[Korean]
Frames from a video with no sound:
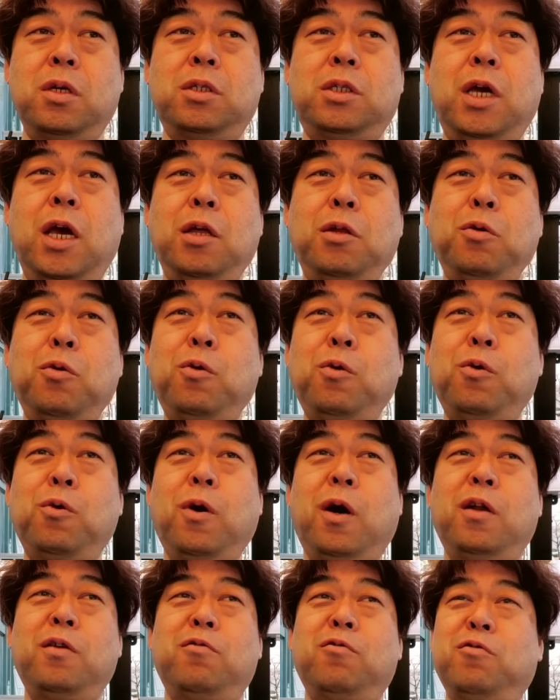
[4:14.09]

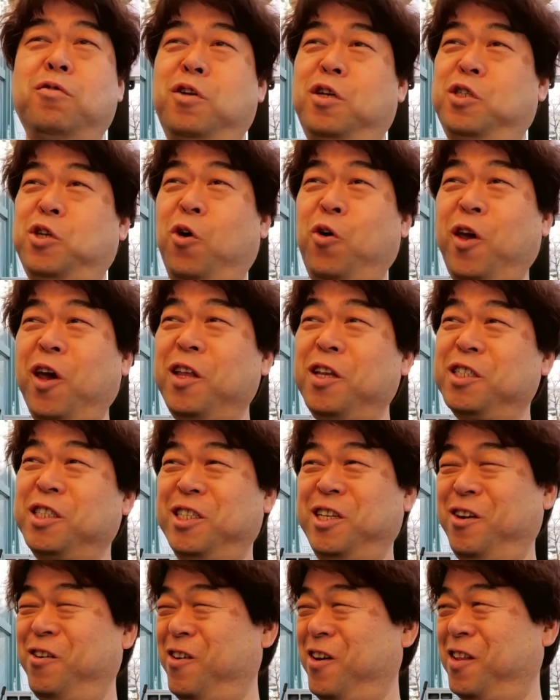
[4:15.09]
최소한으로 이렇게 적게
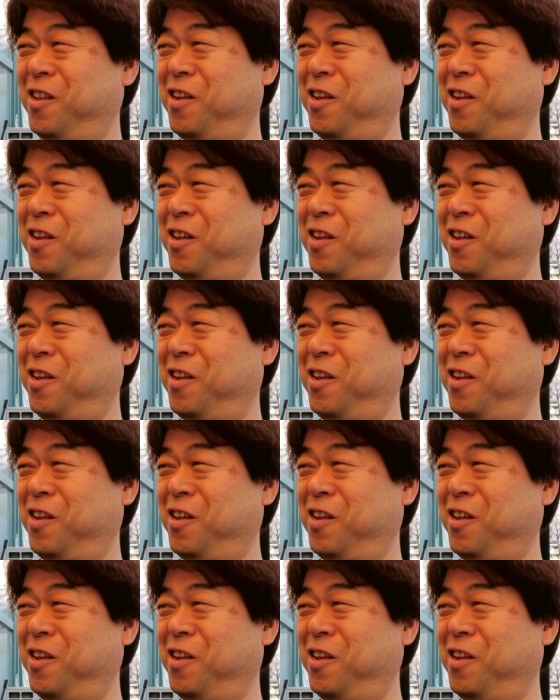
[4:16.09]
드시는 것